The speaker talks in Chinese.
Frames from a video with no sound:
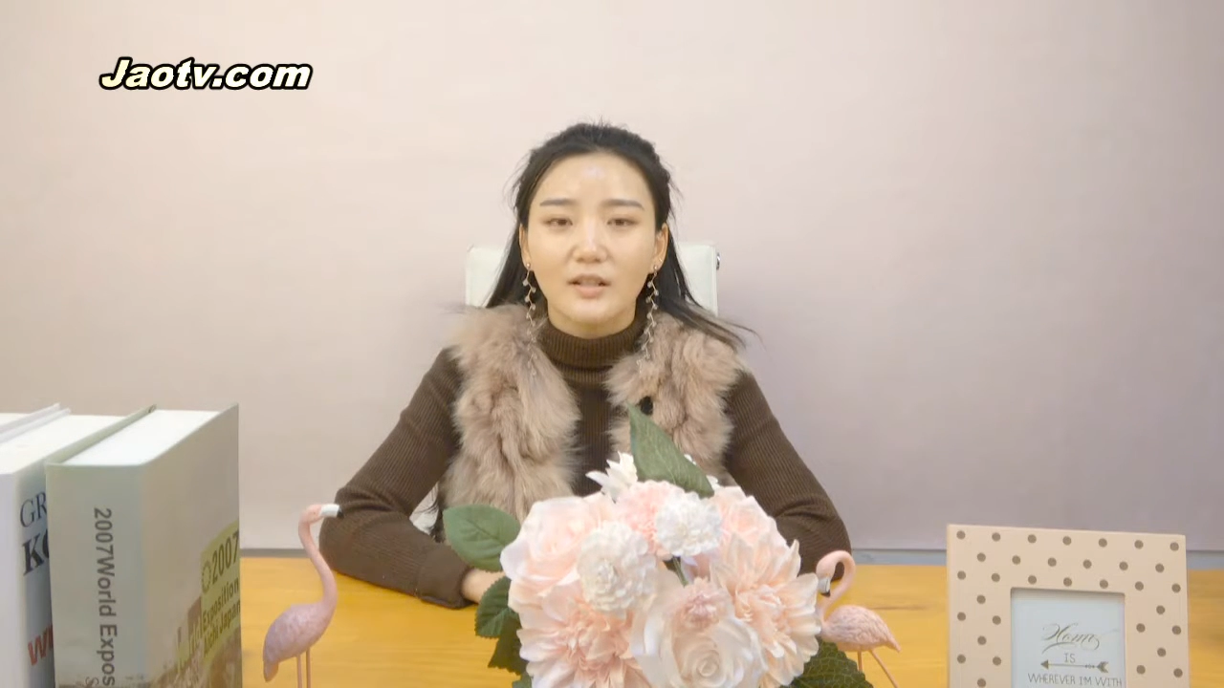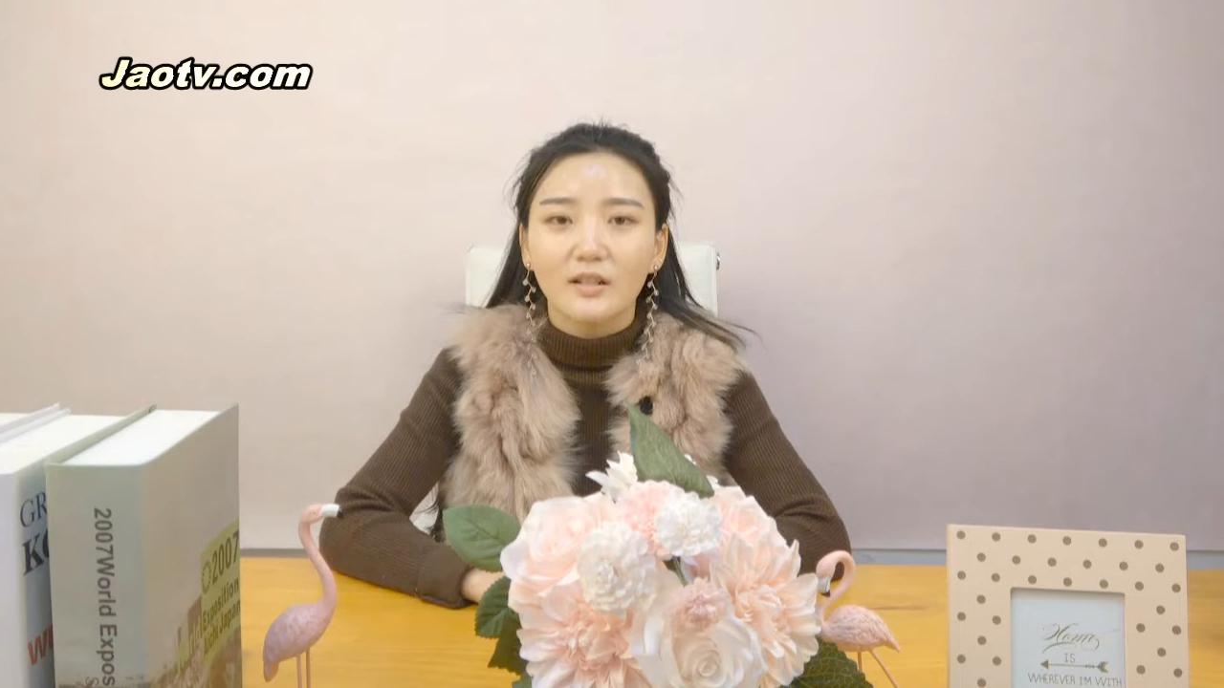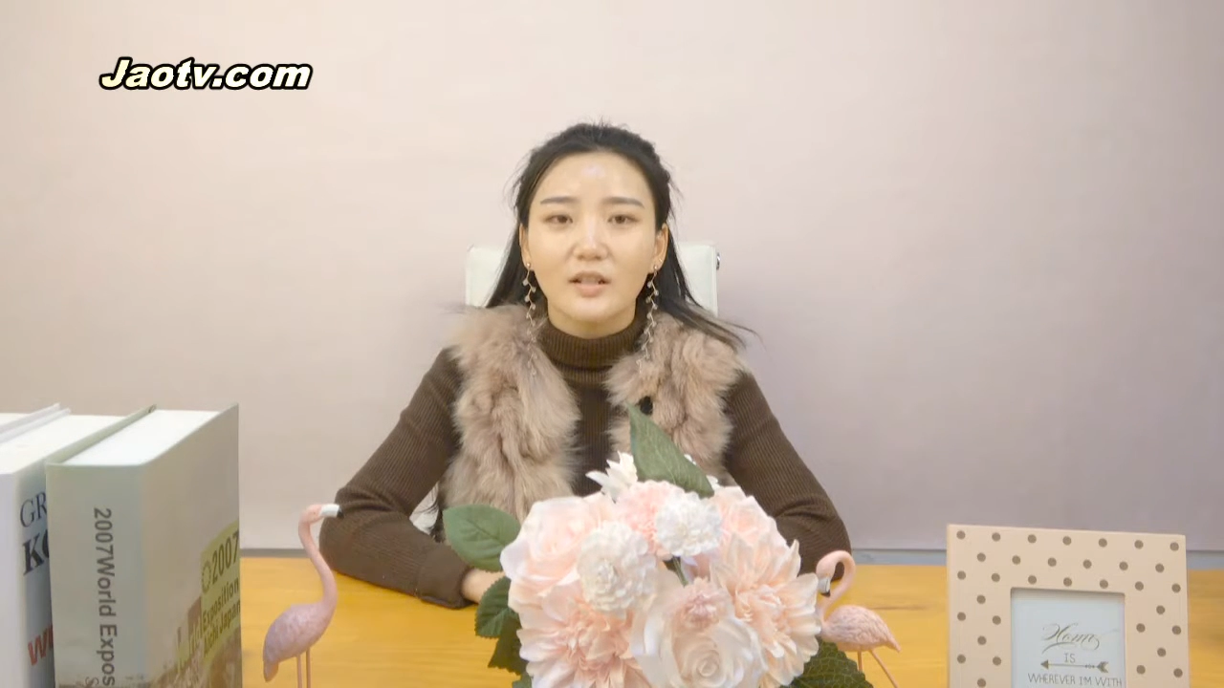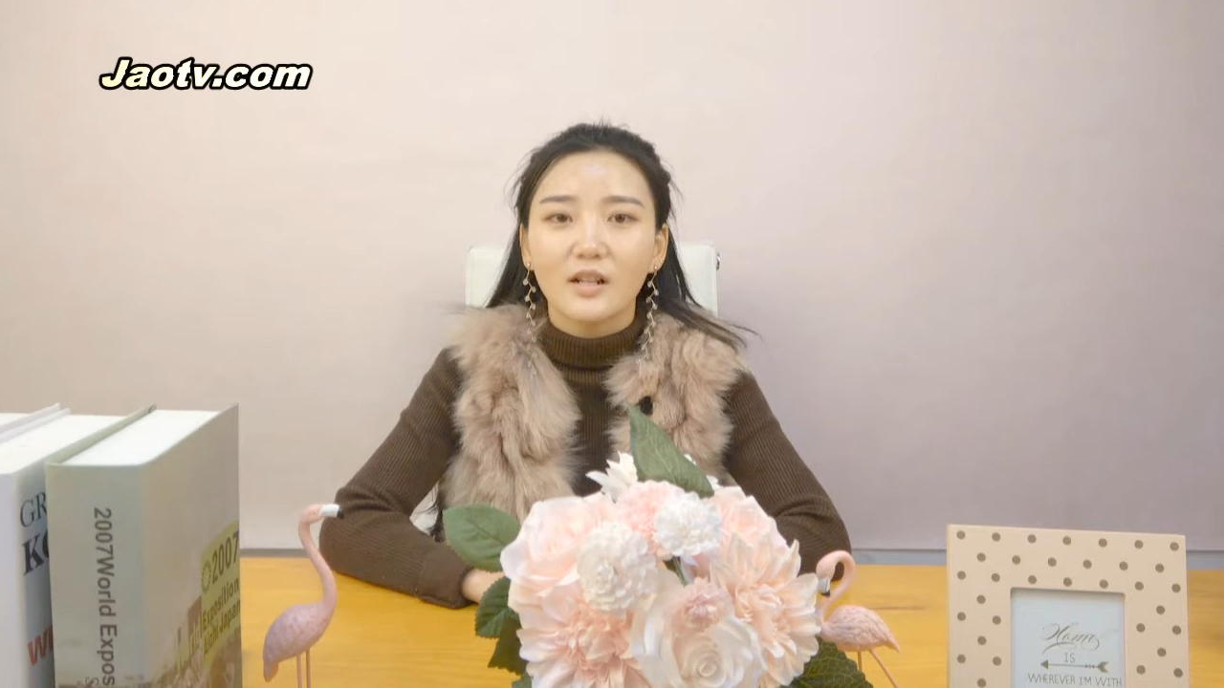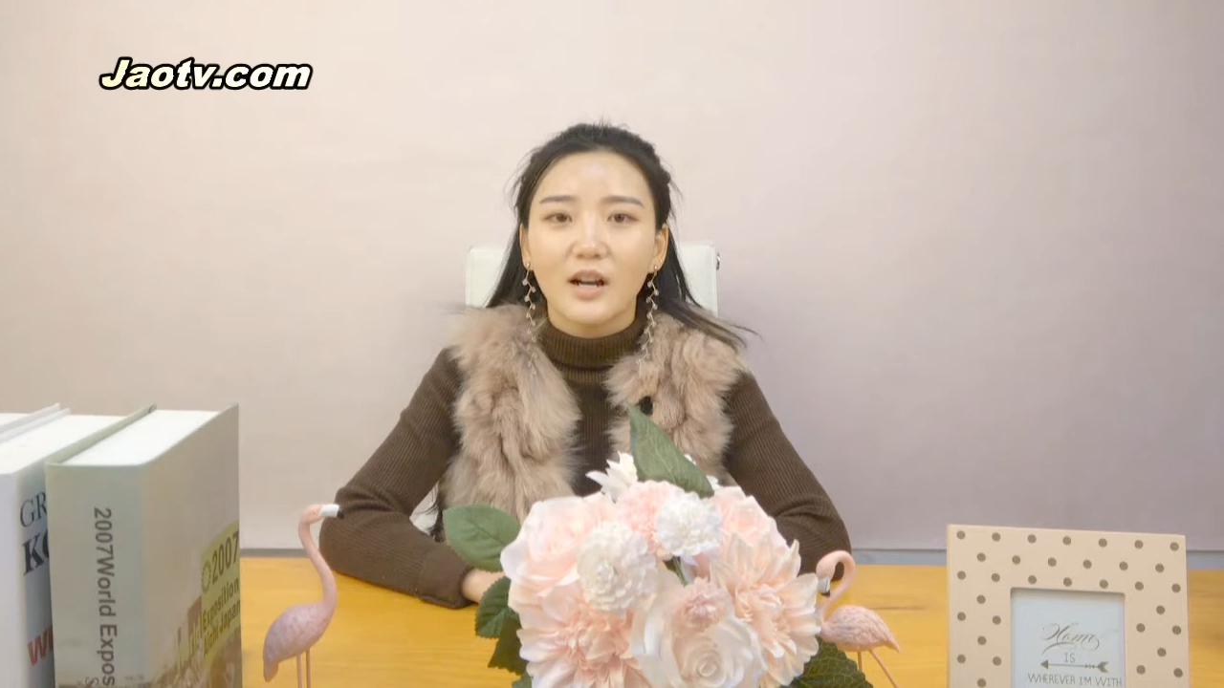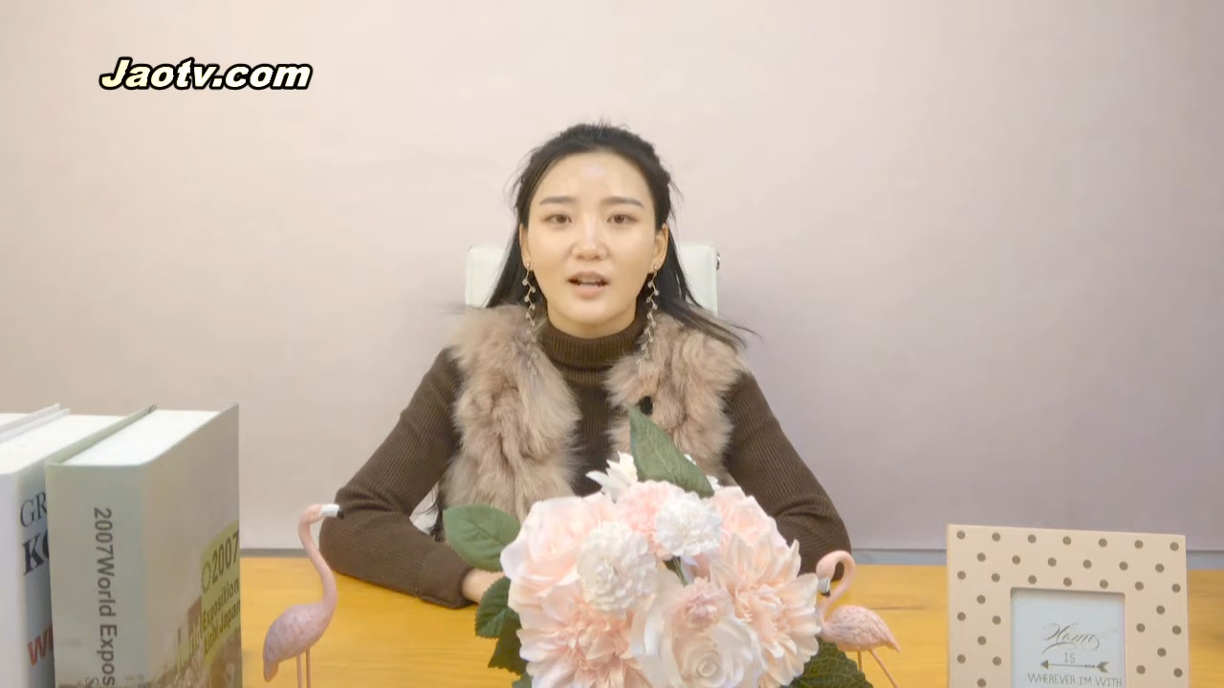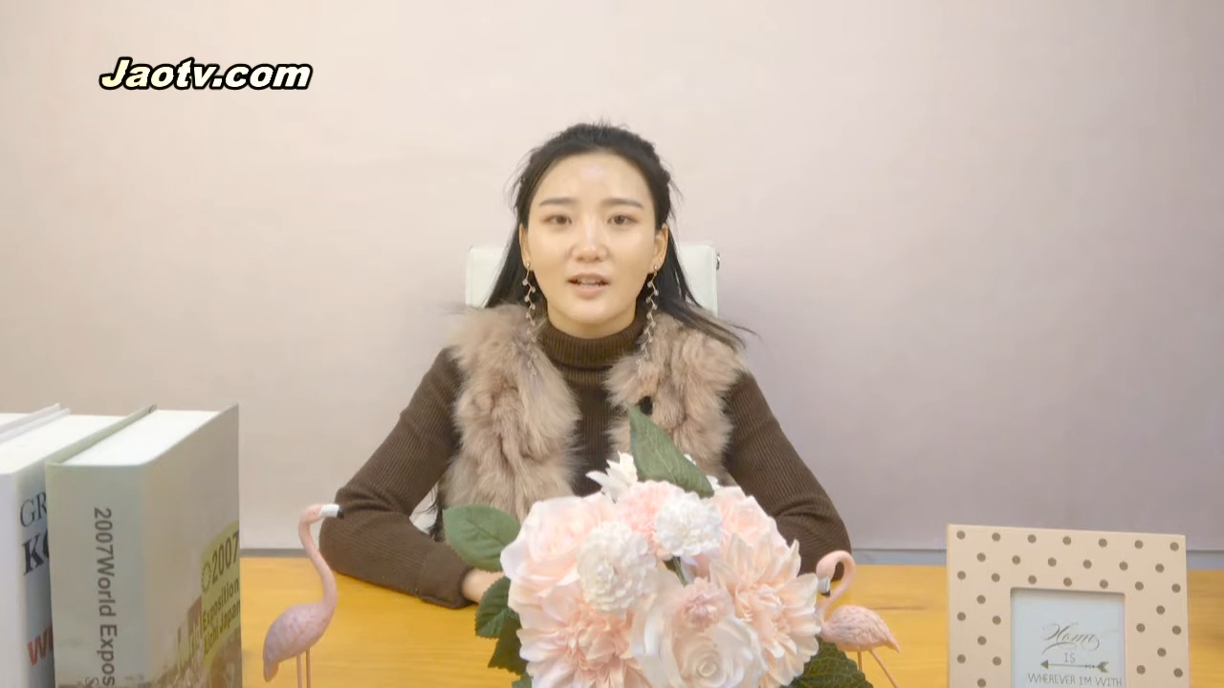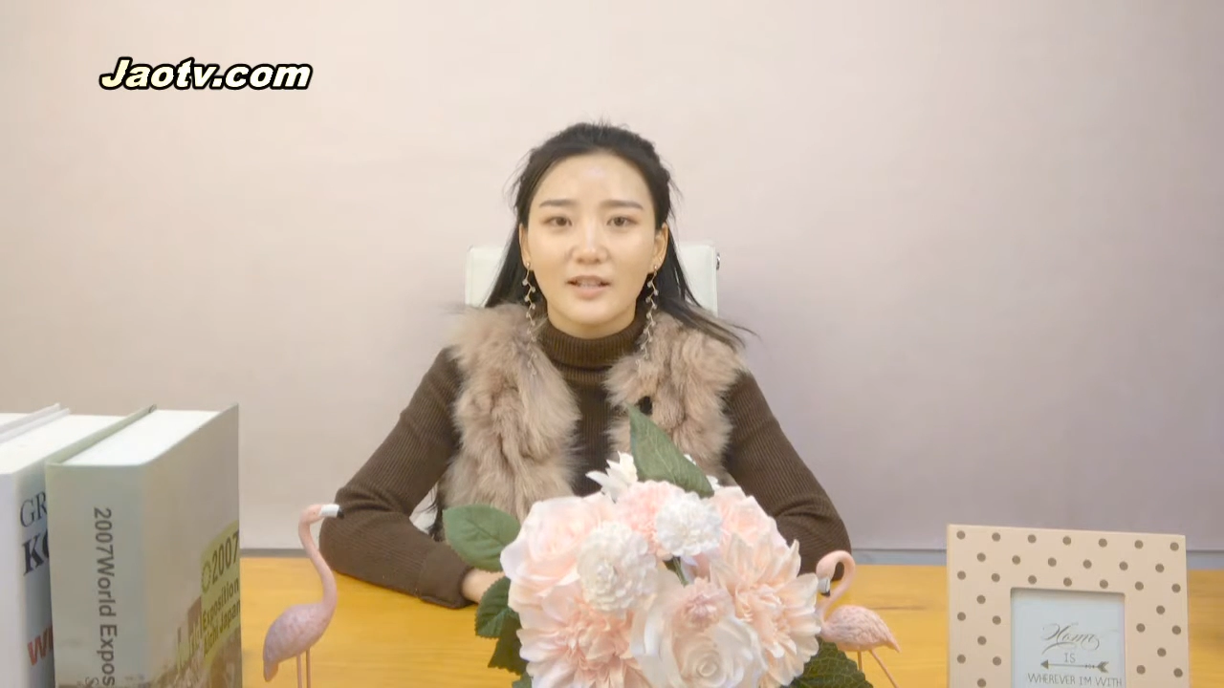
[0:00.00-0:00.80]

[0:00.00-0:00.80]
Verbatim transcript: 的哥哥。